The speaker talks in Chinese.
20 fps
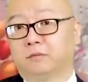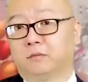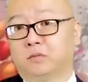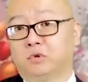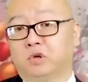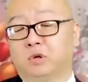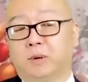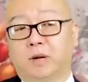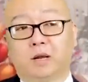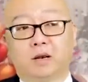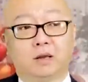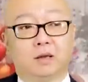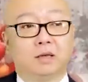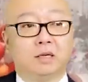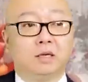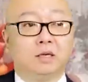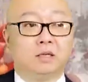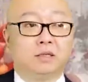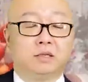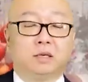说白了，
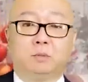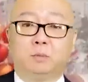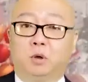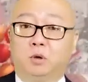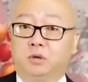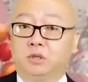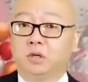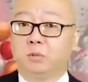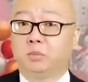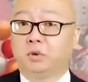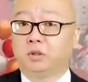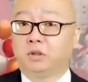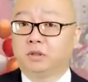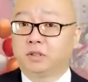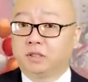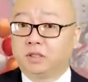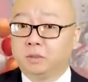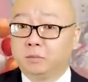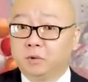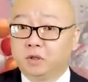像某些不能
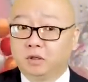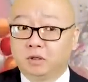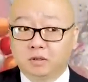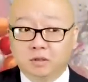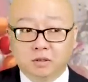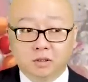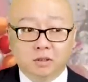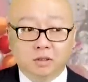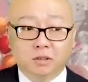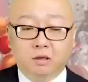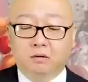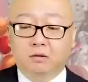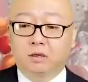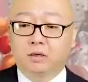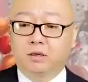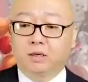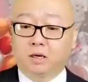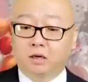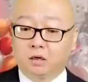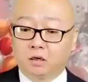提名字的领导
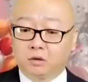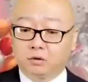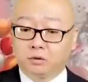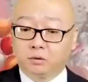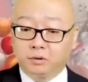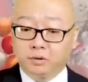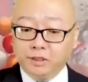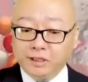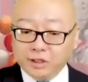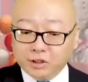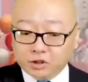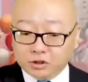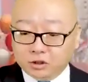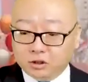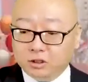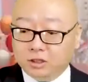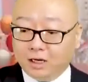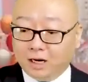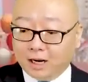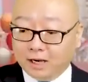人一样，用一
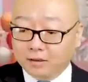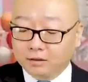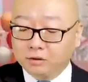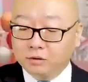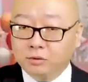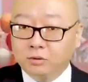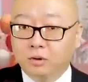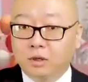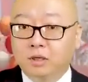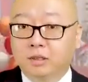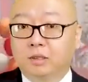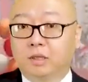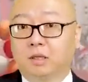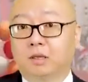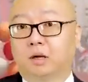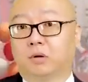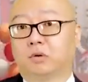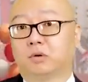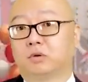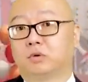指禅去摁电
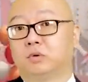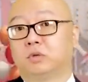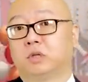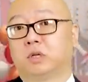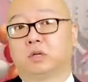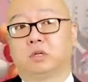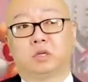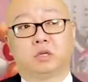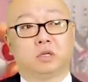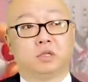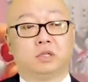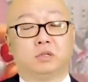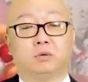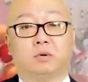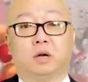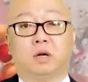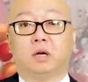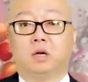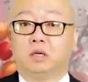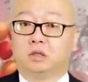脑的这个这个情
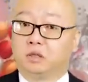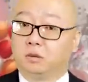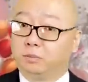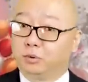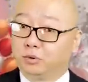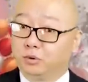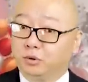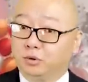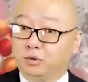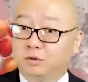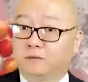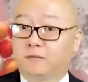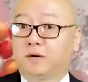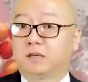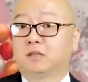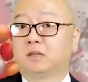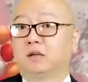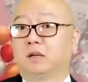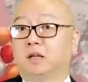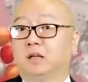况是不允许
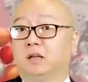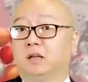发生了